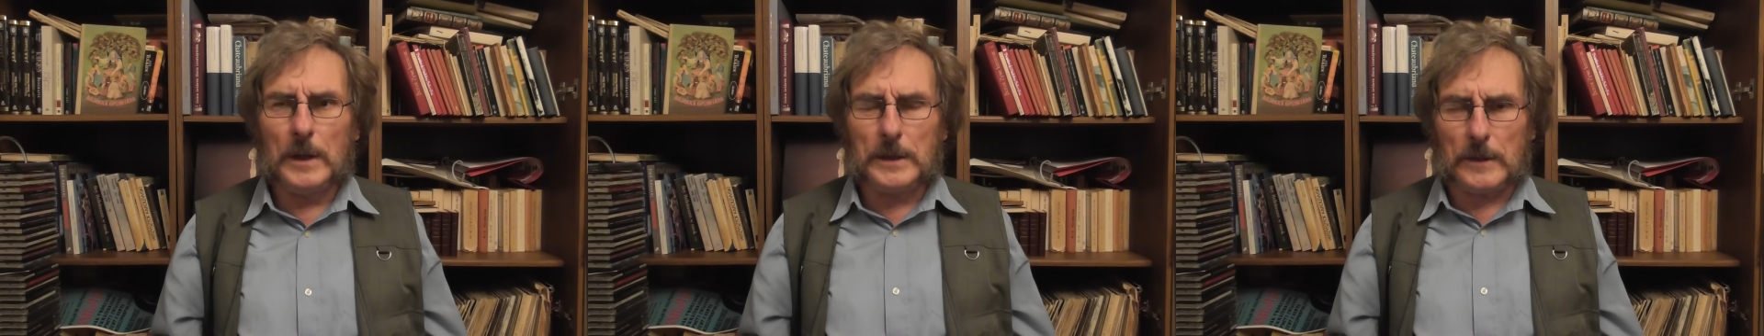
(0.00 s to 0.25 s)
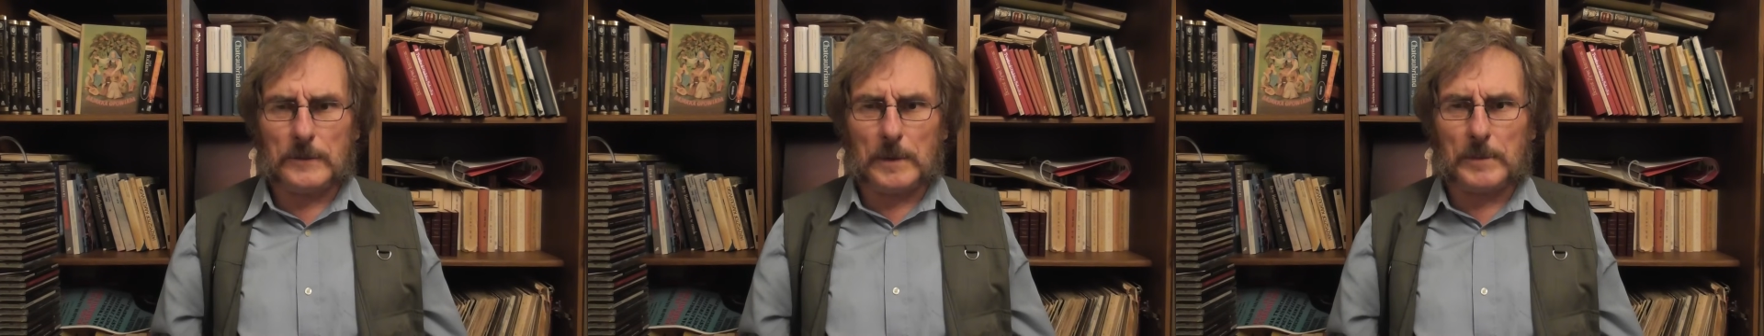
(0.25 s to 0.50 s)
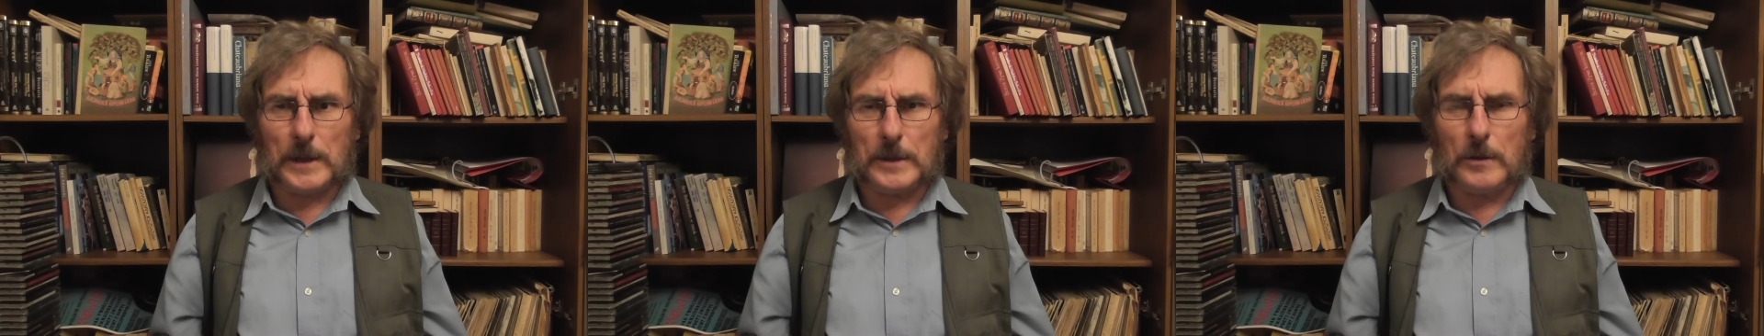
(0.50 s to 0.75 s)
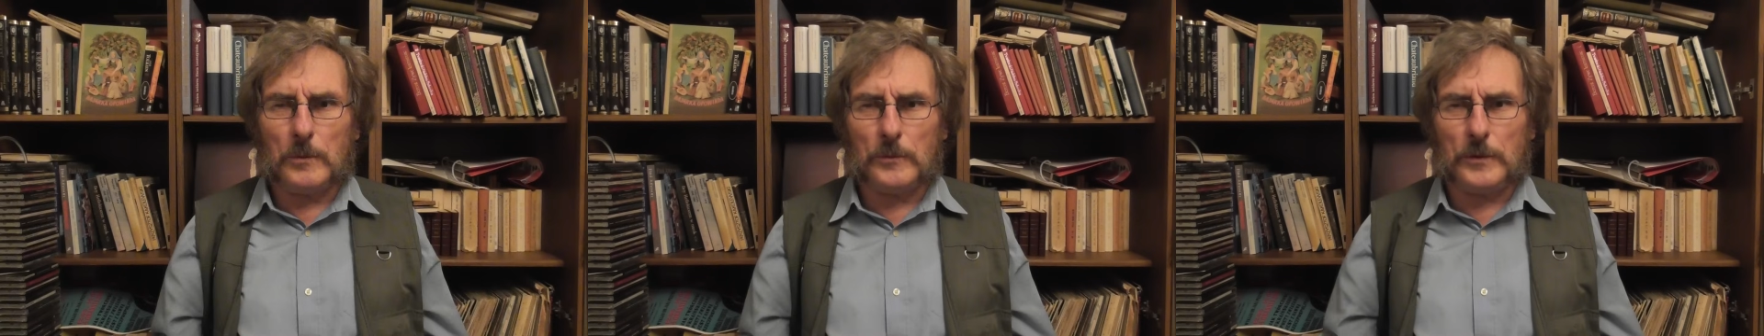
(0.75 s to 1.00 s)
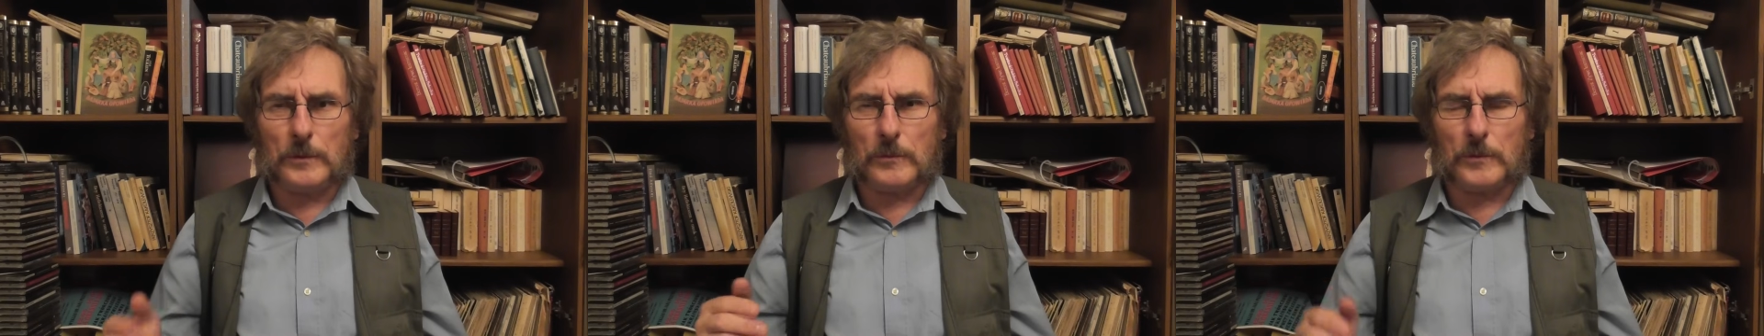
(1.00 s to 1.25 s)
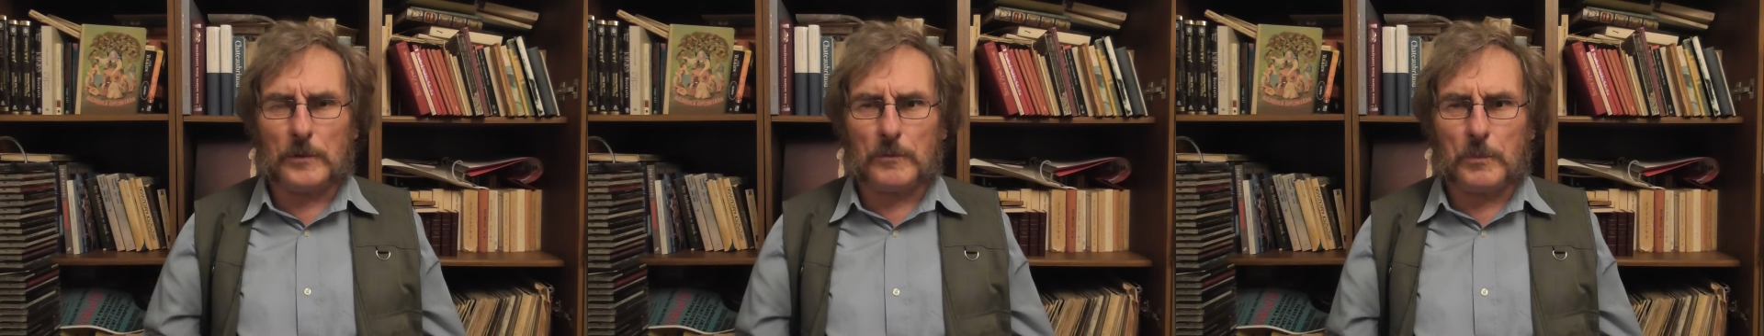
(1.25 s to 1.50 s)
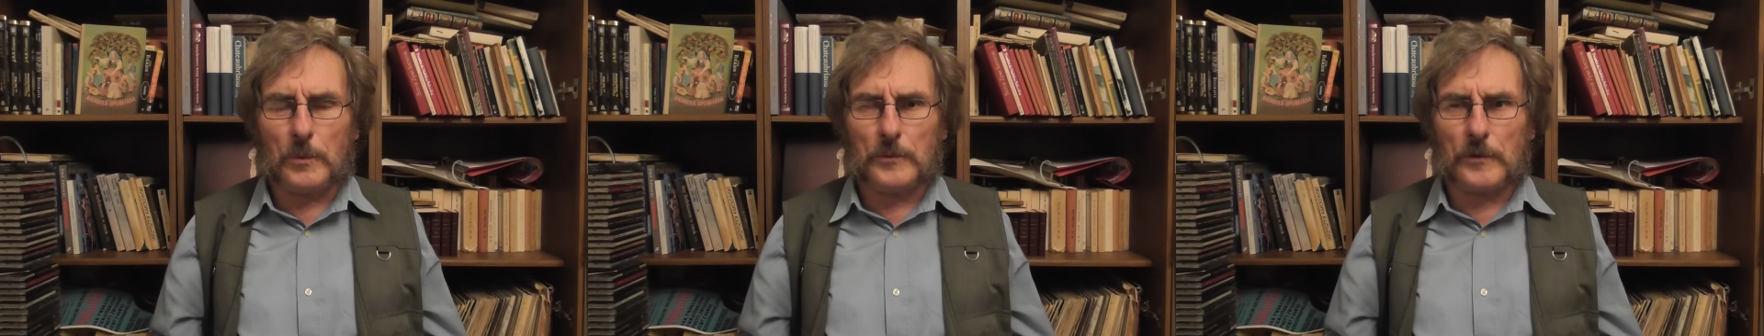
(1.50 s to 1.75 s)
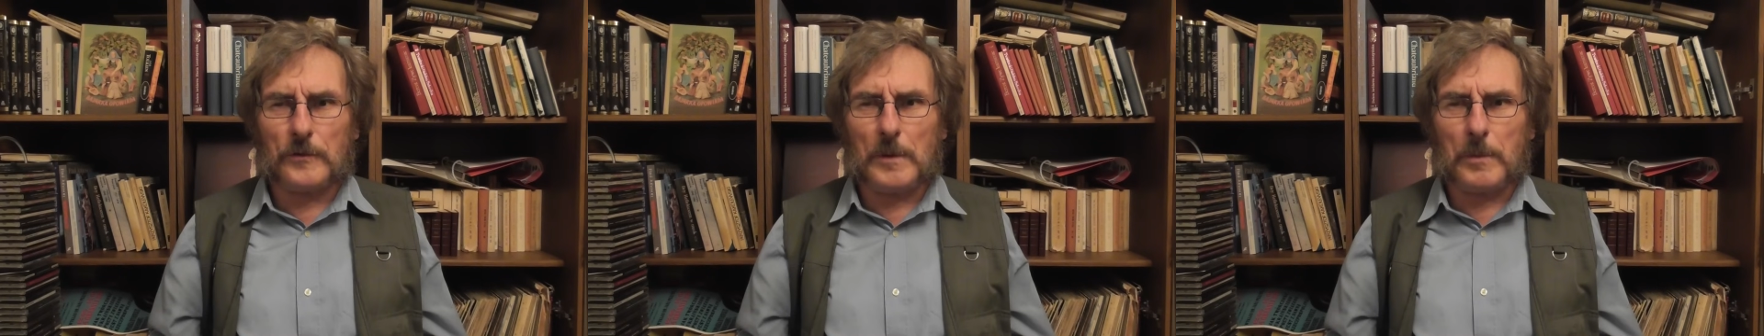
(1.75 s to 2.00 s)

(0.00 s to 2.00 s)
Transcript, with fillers: Ja znam takich ludzi, którzy współcześnie